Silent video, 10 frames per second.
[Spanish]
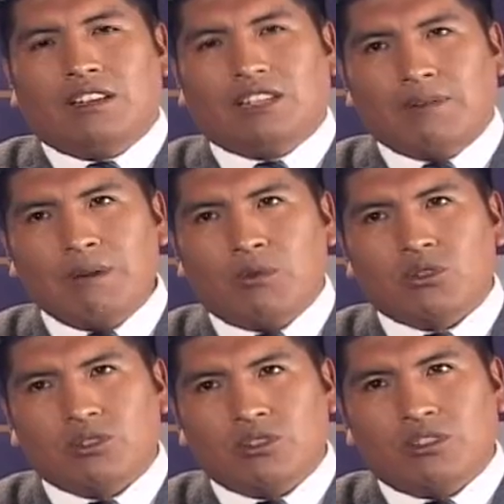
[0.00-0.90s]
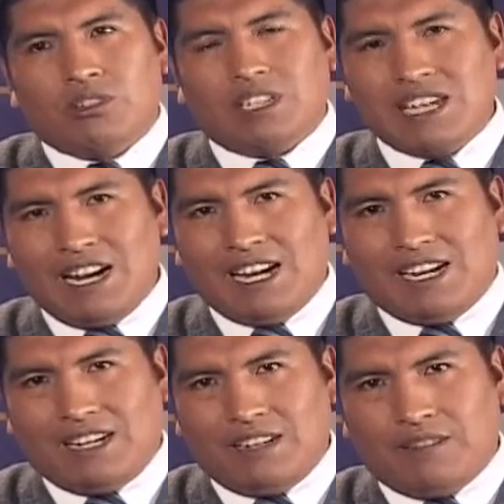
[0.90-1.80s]
debemos
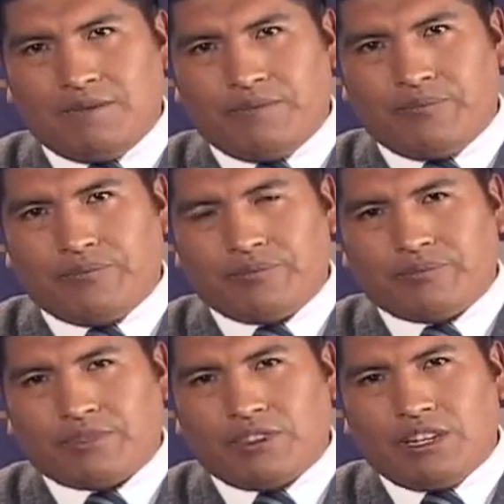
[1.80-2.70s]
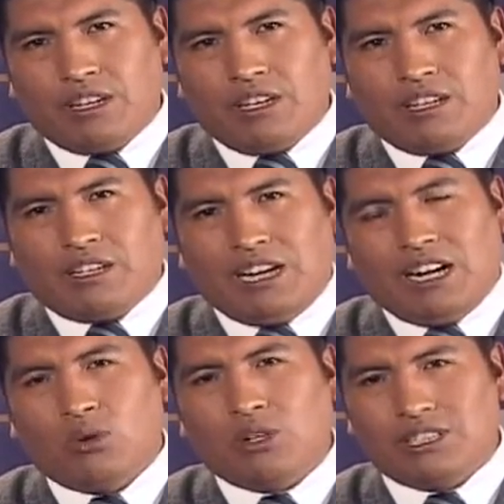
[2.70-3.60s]
señalar que
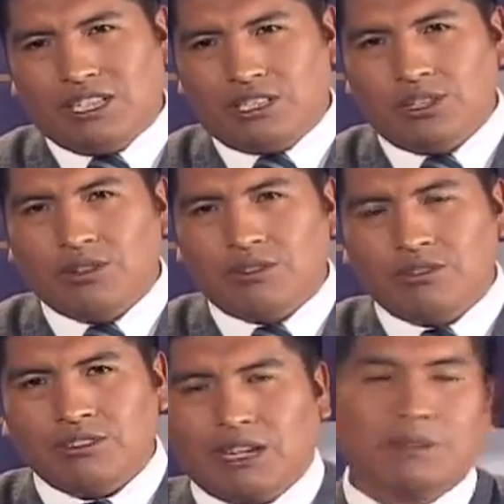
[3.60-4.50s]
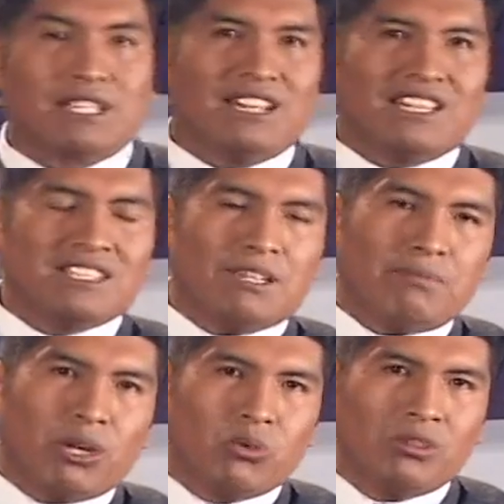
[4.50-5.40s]
la jurisdicción, tal vez alguien se
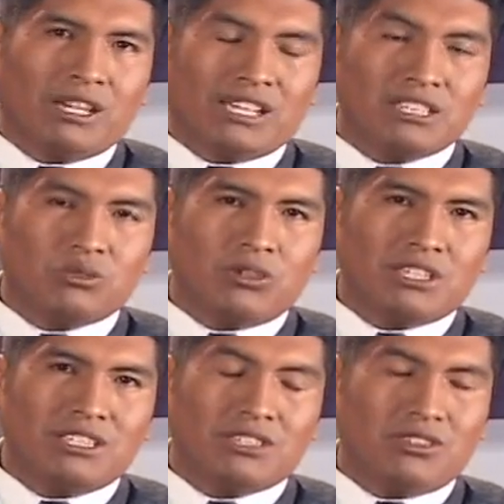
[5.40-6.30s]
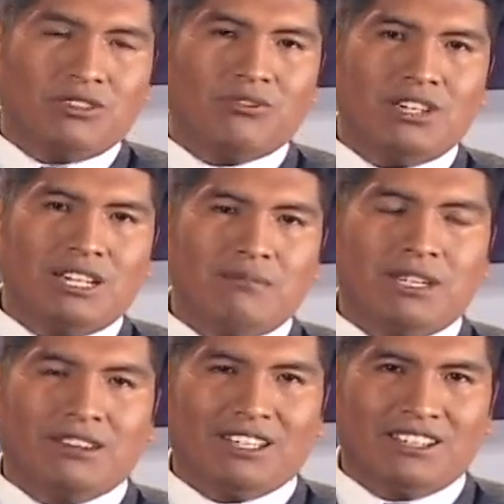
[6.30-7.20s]
pregunta, ¿qué es jurisdicción
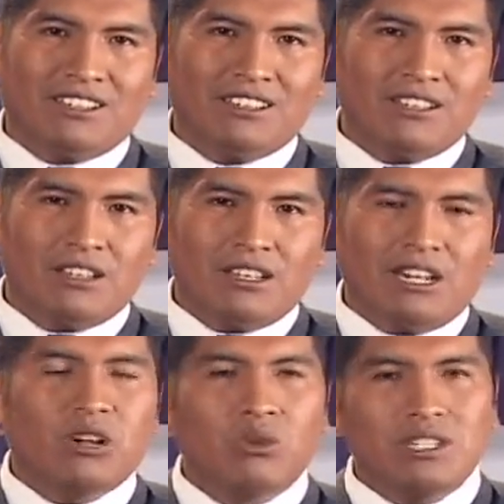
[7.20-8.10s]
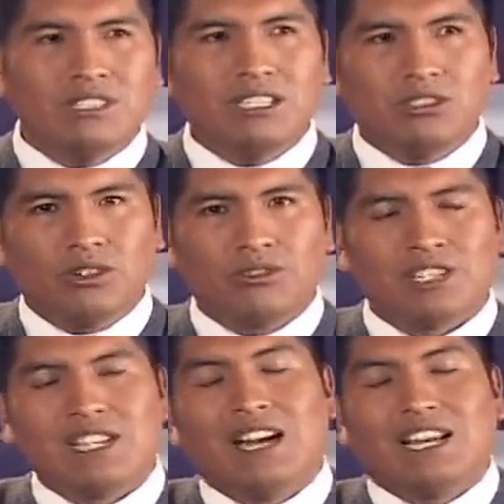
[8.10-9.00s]
finalmente? La jurisdicción,
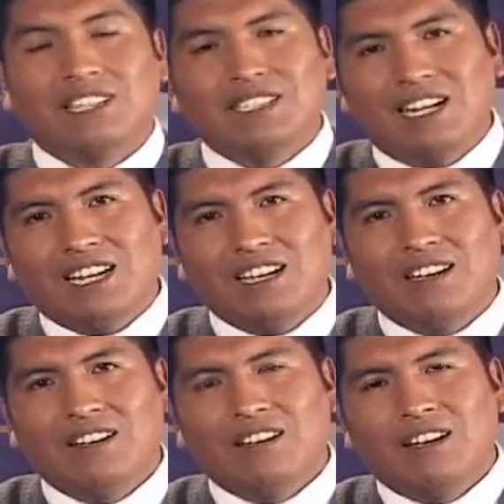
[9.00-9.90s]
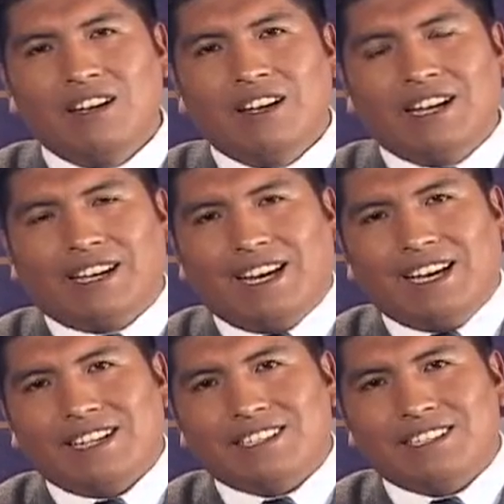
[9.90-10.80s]
señala esta ley,
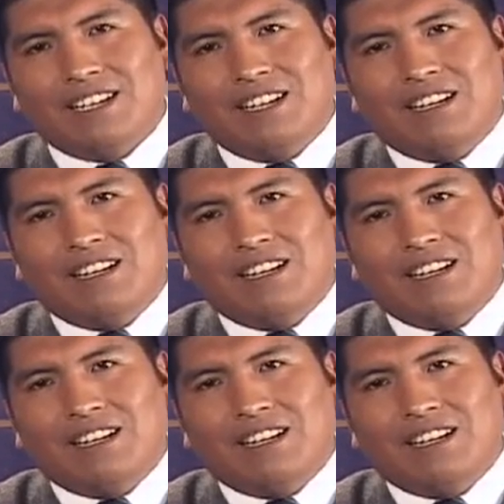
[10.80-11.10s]
que es